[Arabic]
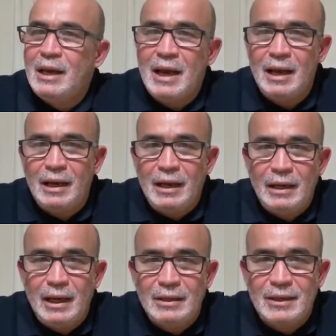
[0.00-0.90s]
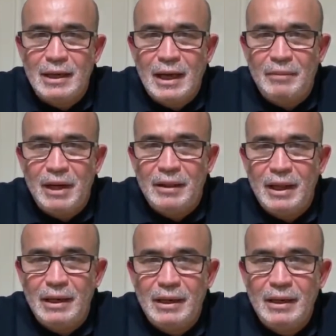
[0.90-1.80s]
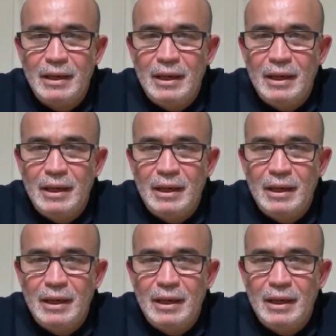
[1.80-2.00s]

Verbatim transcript: هلك القائد صالح قبل ذلك